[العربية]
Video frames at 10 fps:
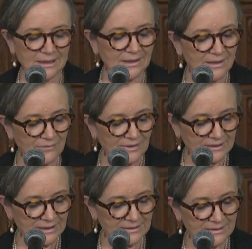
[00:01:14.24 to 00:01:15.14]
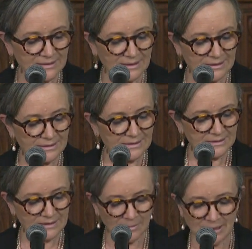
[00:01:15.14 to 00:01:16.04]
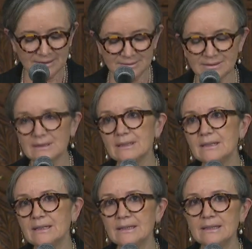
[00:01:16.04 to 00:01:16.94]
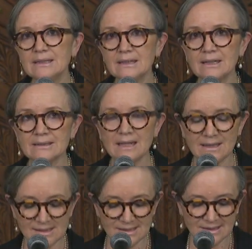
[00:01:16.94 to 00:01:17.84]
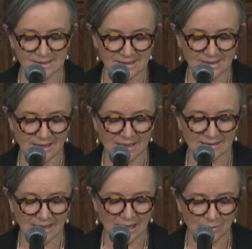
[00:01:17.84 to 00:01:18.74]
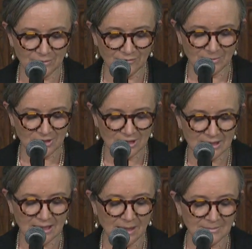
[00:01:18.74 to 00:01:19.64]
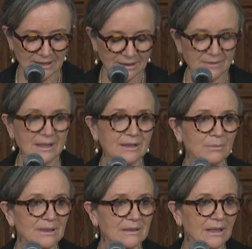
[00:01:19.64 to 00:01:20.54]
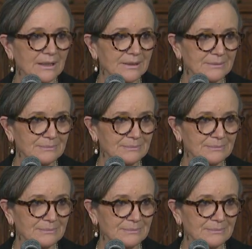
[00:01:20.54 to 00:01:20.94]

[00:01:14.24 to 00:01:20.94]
إضافة طبعا إلى تعزيز التعاون في مجال الأمن الغذائي والطاقي